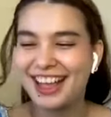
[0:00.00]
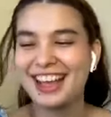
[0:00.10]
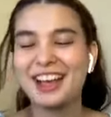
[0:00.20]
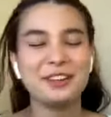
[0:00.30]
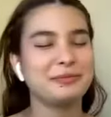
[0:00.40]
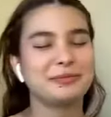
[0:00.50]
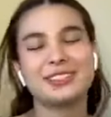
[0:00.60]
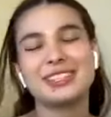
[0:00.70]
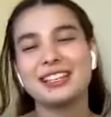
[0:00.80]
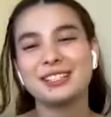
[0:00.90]
Um,
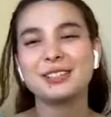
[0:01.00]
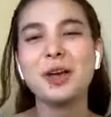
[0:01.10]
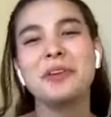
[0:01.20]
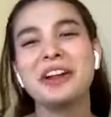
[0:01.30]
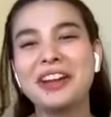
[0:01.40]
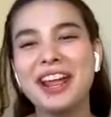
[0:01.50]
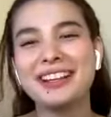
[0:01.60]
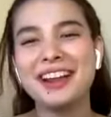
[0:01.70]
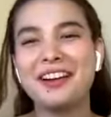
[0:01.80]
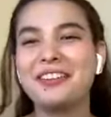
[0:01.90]
so sobrang
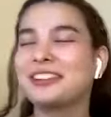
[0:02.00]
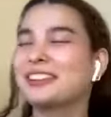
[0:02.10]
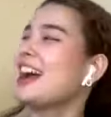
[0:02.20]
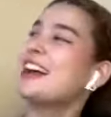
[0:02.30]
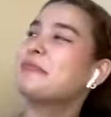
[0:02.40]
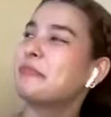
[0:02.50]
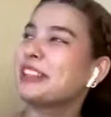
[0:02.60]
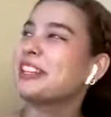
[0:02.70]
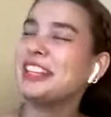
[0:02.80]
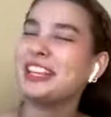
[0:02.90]
ready na ako
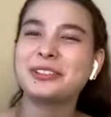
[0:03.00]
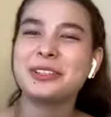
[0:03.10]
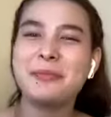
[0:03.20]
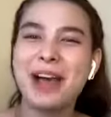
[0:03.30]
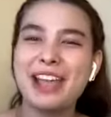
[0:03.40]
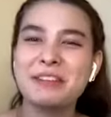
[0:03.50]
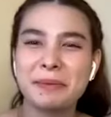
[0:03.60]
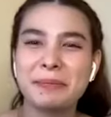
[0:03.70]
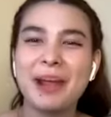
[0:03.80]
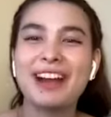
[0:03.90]
pati dito sa bahay
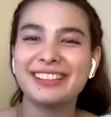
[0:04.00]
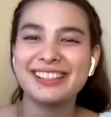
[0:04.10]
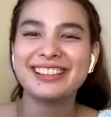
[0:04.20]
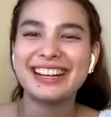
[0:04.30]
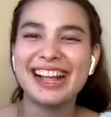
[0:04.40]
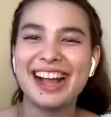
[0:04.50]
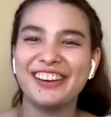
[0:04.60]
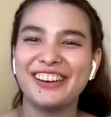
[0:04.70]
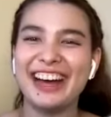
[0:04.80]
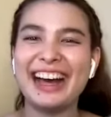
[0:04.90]
nagpa-practice na talaga ako.